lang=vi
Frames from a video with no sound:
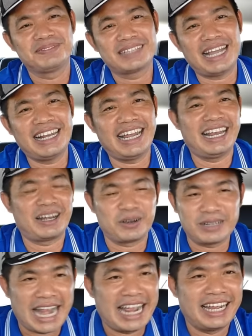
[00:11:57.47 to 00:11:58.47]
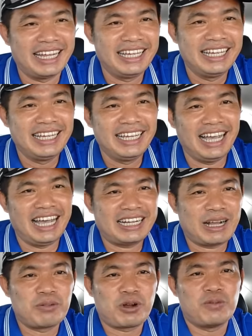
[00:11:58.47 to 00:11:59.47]
cái này là rõ ràng à,
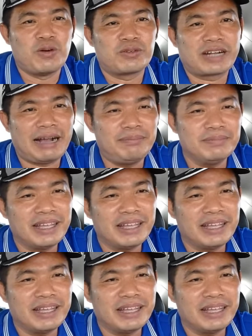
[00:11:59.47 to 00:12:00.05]
không có vùng cấm